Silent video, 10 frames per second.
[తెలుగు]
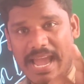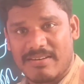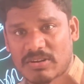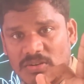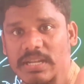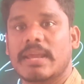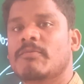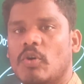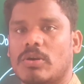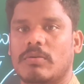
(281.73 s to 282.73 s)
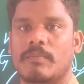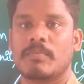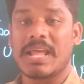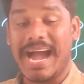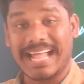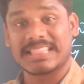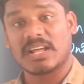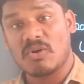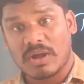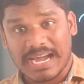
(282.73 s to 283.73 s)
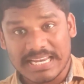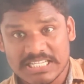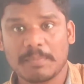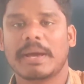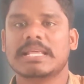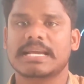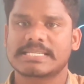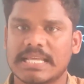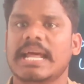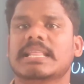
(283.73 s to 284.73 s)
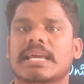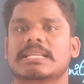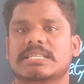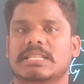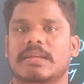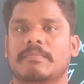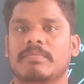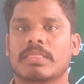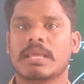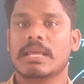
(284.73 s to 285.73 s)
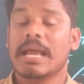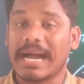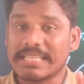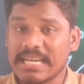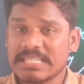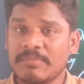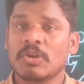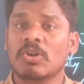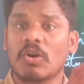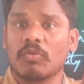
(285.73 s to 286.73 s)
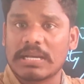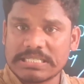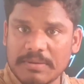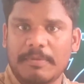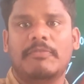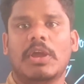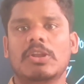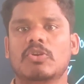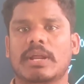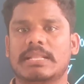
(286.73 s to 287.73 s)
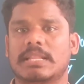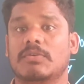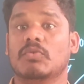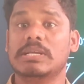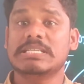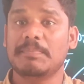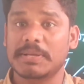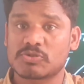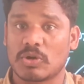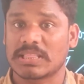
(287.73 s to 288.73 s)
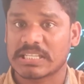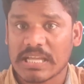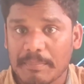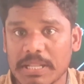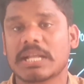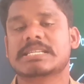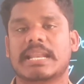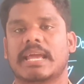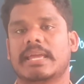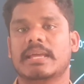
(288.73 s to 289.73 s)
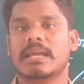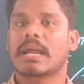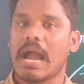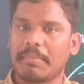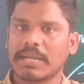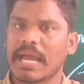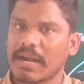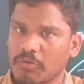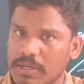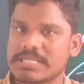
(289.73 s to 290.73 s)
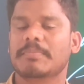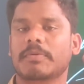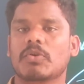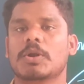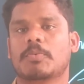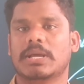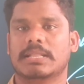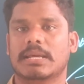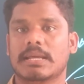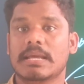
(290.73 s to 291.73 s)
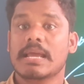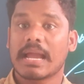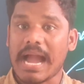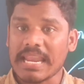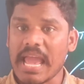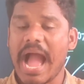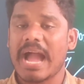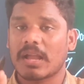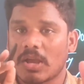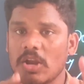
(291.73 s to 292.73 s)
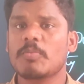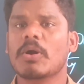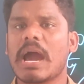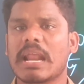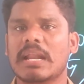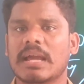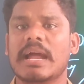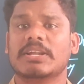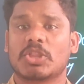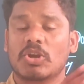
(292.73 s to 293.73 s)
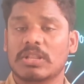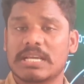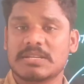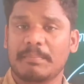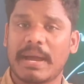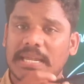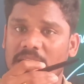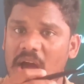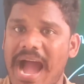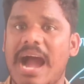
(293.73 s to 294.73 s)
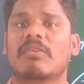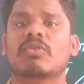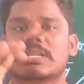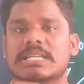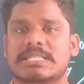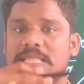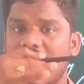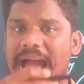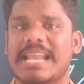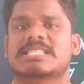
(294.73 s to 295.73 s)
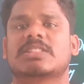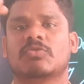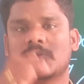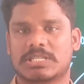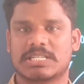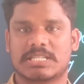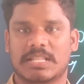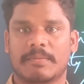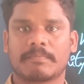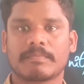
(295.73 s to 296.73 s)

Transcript: కేవలం టీం వర్క్ అందరూ కలిసి పనిచేస్తేనే అది గెలిచింది అదే సమయంలో వైసీపీ ఫెయిల్యూర్ అయింది వైసీపీ సొంత తప్పిదాలు జరిగాయి కాబట్టి అక్కడ వైసీపీ ఓడిపోయింది కానీ ఆ గెలుపు కారణంగా తెలుగుదేశం పార్టీలో అహం వచ్చేసింది అలసత్వం వచ్చేసింది